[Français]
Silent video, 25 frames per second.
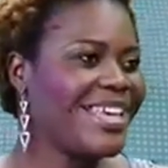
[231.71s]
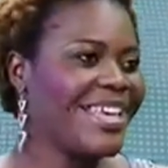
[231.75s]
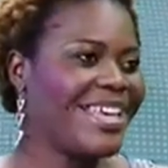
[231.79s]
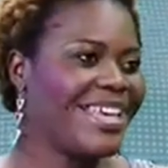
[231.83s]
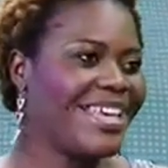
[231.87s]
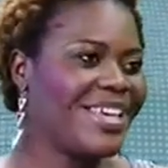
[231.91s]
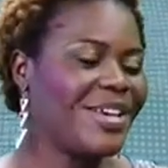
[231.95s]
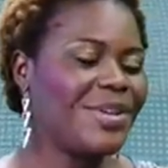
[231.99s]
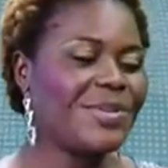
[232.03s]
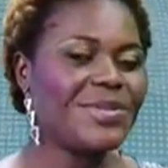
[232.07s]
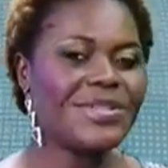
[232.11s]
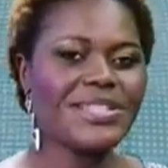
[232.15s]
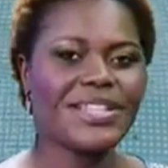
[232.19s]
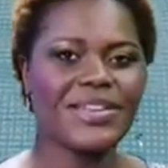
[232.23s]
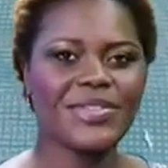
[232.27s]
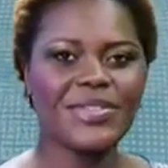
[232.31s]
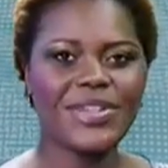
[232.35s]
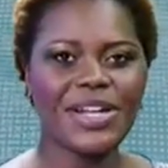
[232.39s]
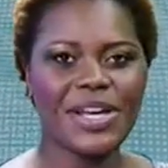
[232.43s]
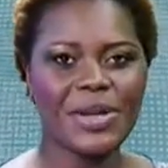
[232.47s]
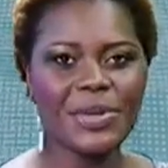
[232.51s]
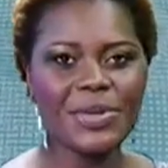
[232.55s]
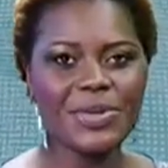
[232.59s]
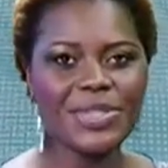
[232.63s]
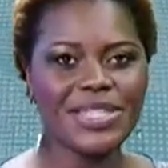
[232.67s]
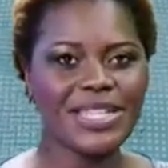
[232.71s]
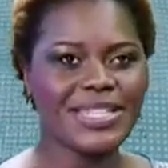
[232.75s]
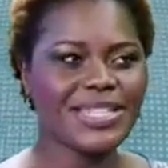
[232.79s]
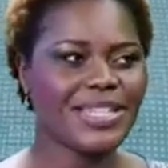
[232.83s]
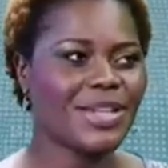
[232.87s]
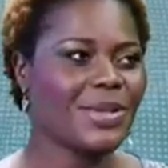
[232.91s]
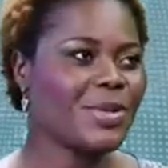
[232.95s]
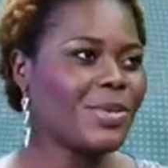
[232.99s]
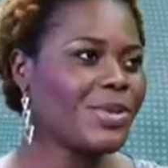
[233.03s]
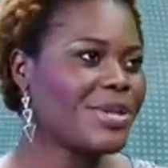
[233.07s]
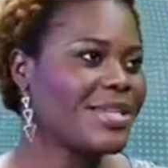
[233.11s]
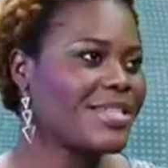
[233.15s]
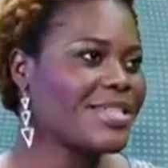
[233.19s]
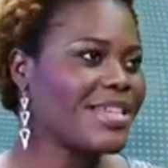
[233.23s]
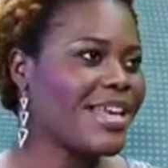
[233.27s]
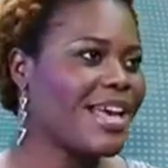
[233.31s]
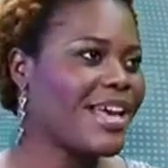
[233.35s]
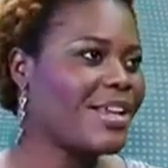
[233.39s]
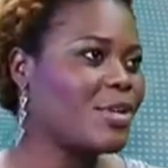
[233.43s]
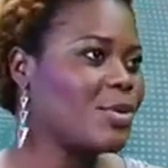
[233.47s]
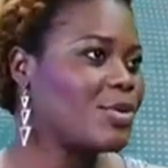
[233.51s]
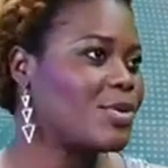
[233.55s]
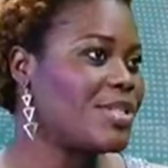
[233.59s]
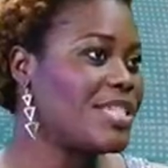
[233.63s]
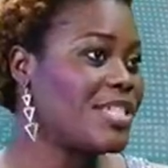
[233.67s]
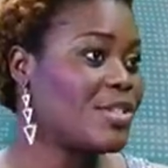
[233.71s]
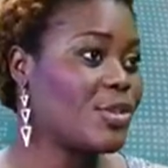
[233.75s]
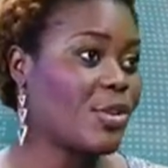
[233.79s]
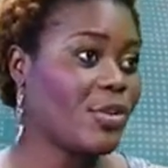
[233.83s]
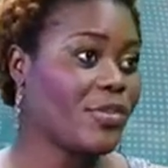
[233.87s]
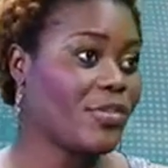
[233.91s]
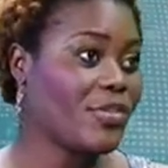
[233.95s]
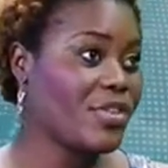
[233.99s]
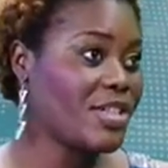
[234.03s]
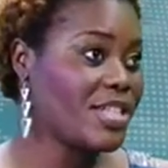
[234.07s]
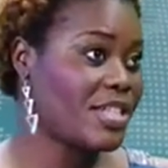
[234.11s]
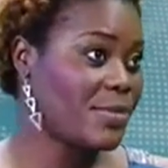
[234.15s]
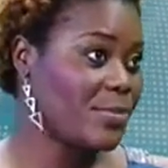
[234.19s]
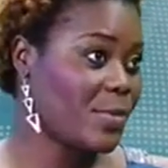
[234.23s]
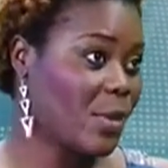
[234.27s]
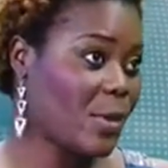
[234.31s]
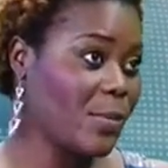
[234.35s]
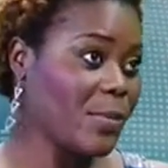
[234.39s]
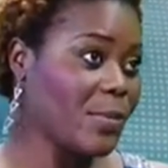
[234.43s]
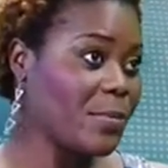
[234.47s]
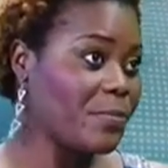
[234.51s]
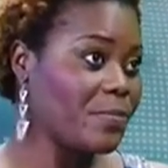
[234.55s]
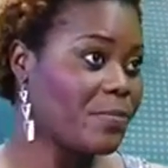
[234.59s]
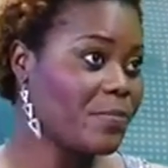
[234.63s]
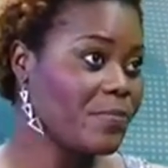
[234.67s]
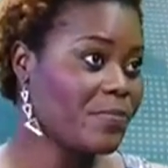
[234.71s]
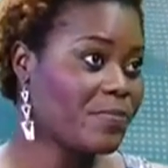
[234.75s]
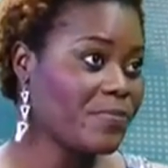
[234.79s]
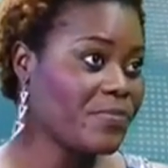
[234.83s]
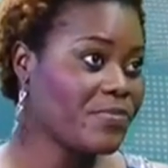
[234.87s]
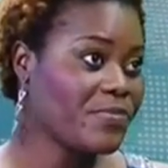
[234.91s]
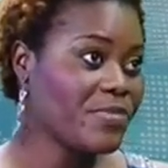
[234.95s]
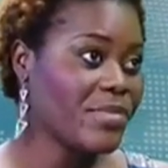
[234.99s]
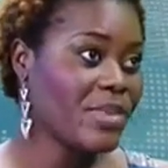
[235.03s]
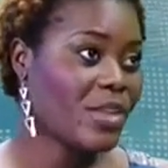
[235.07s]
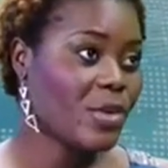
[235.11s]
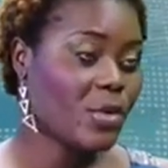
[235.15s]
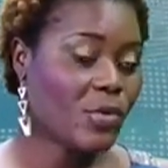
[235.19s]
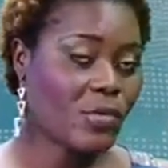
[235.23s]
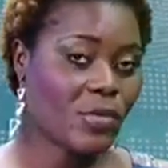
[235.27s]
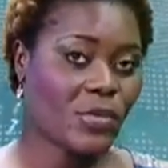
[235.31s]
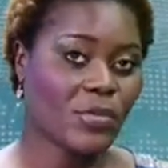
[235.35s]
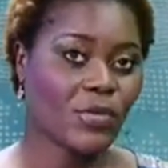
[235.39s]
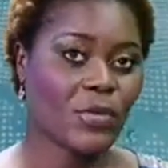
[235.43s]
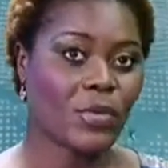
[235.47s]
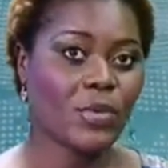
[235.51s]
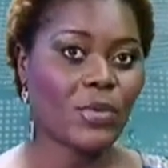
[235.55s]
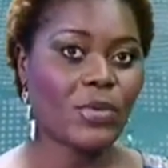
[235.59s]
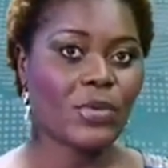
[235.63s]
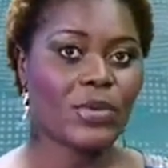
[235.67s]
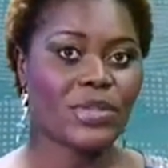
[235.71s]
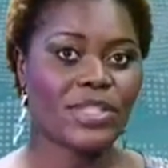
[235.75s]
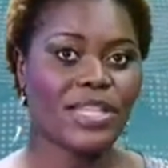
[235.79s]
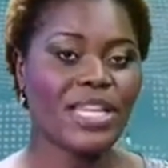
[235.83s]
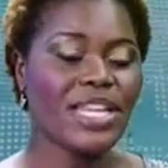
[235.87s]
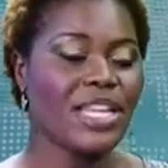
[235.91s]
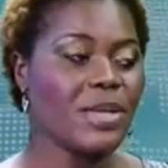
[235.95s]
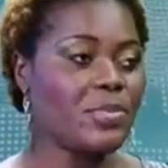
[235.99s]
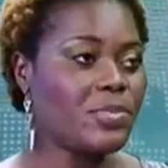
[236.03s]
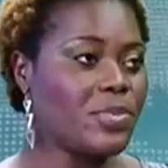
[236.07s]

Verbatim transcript: Et nous avons la course à talons qui sera le 19 septembre au fleuve Congo Hotel.